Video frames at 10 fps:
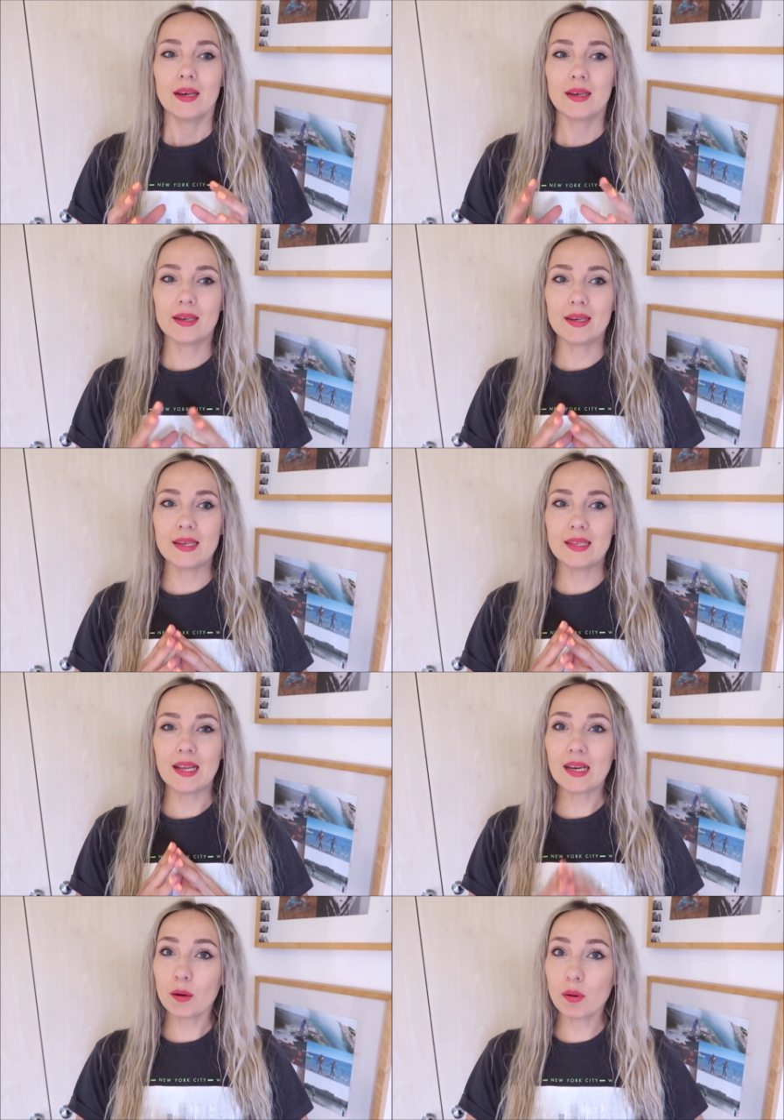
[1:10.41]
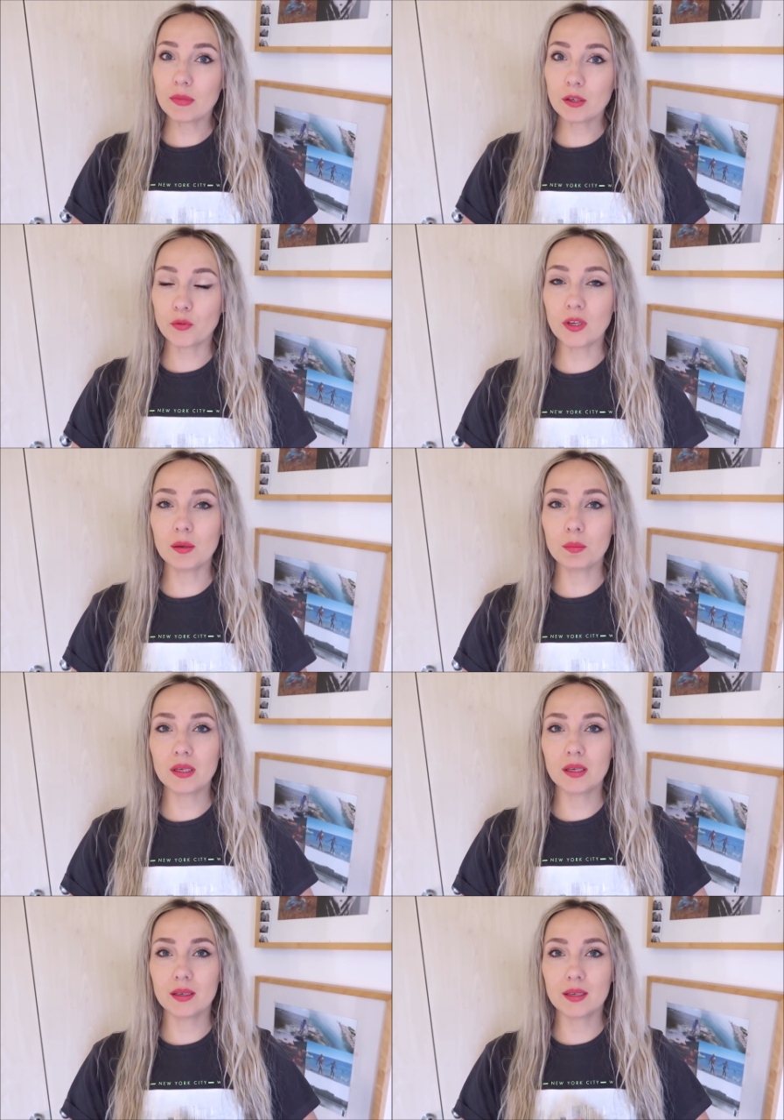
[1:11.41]
E, nagrałam ten film
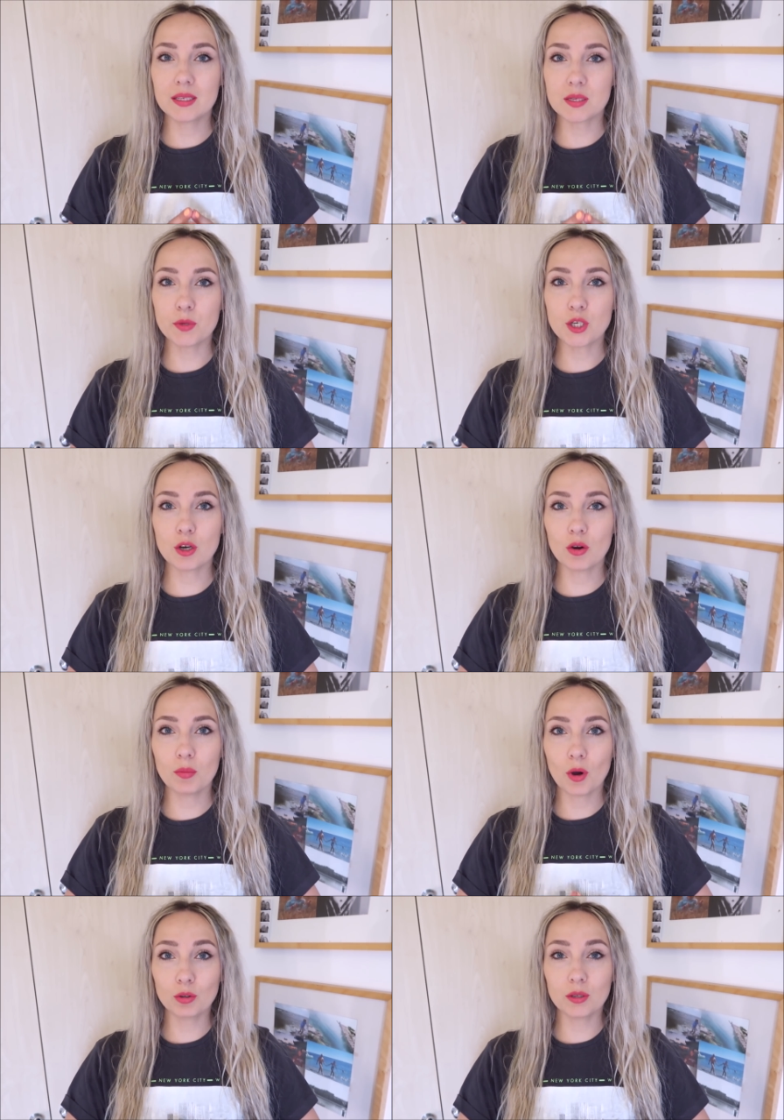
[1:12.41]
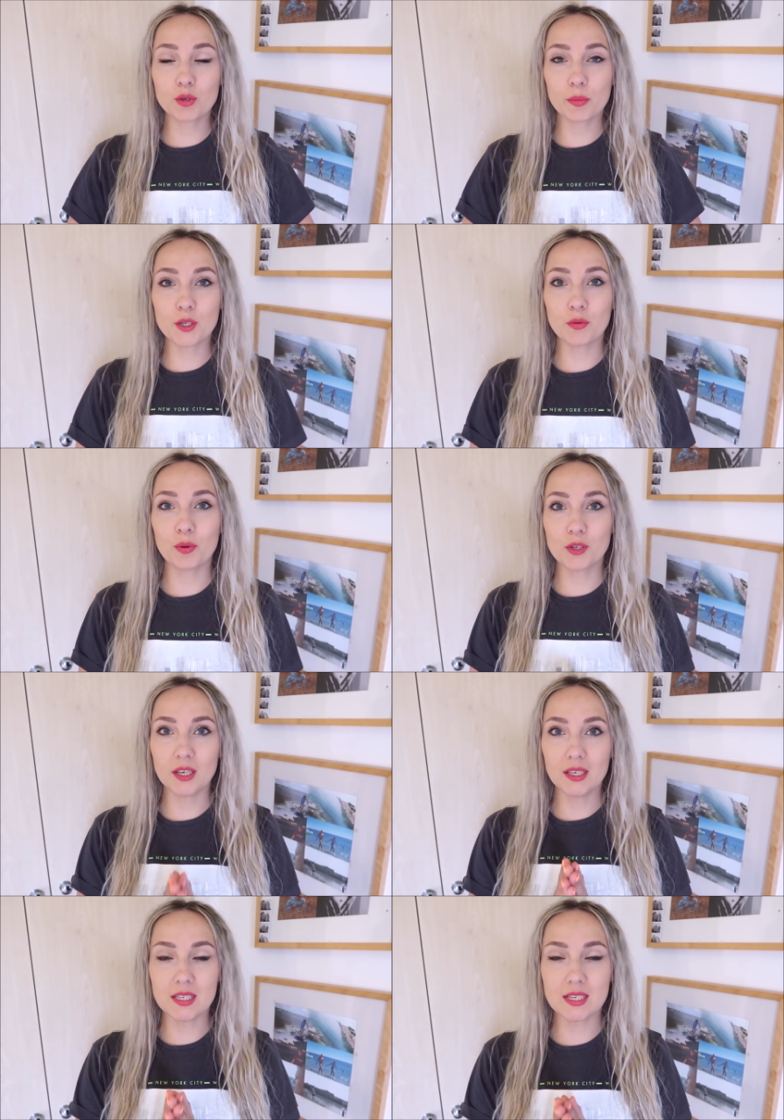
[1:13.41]
e, z myślą o tym, żeby się
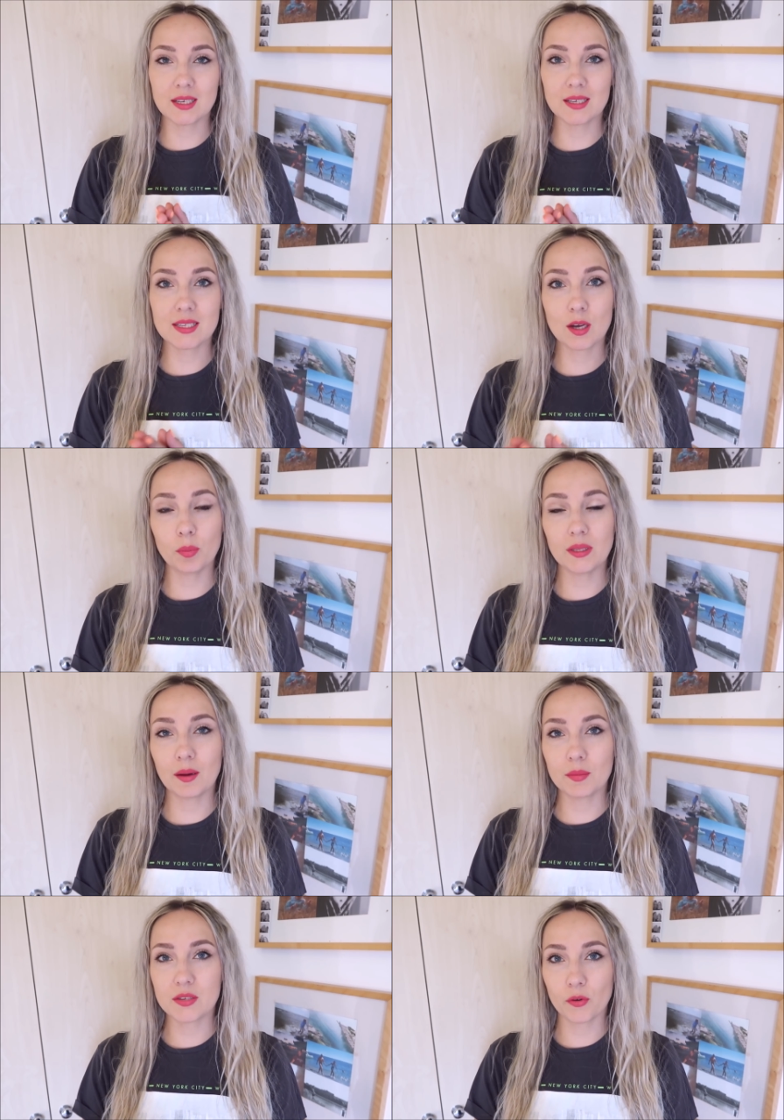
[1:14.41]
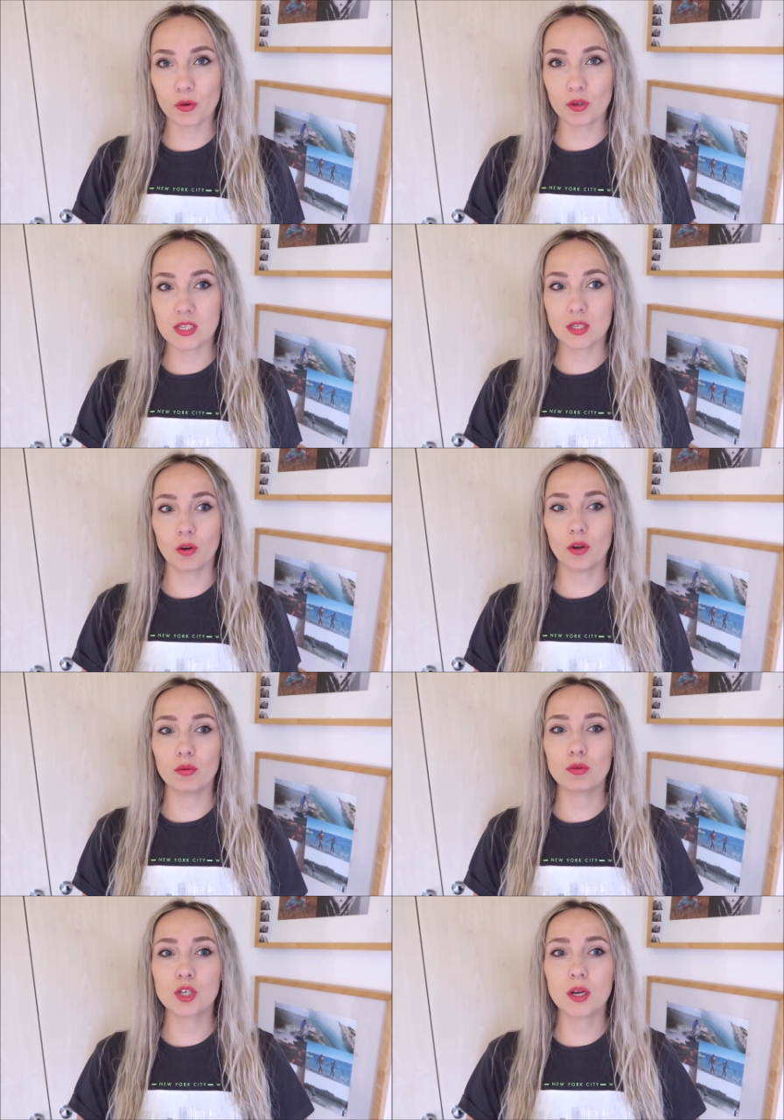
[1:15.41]
podzielić e, z kobietami swoją
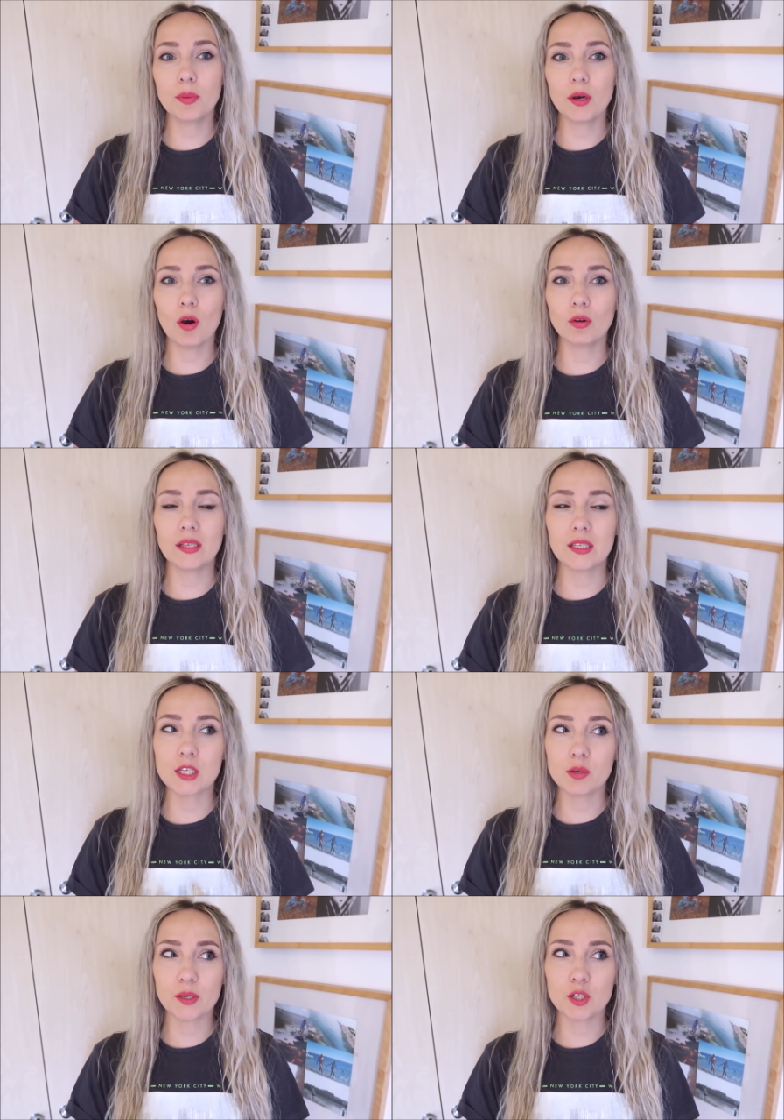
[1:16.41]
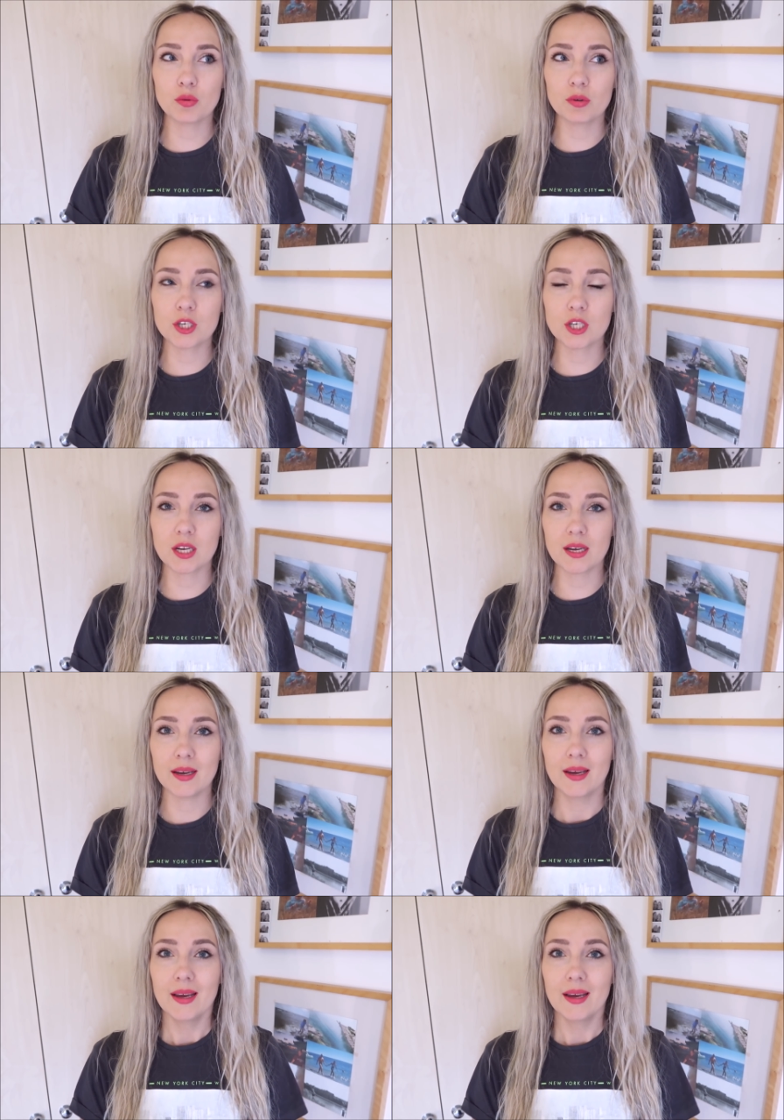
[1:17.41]
historią, żeby one też zobaczyły, że